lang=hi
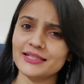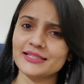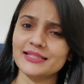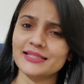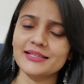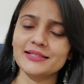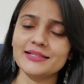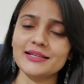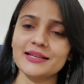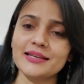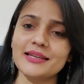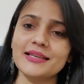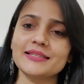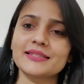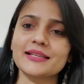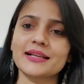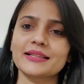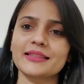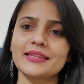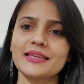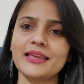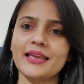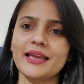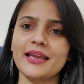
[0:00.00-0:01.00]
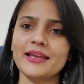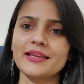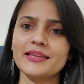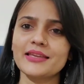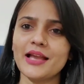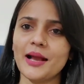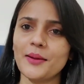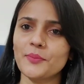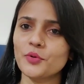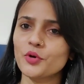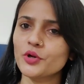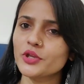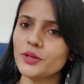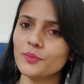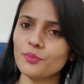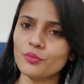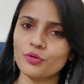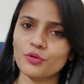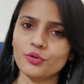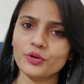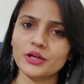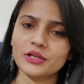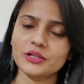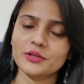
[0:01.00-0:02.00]
डिसीजन ले सकती हैं कि आपको ये
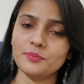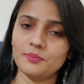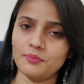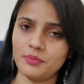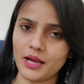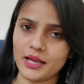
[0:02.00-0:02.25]
प्रोडक्ट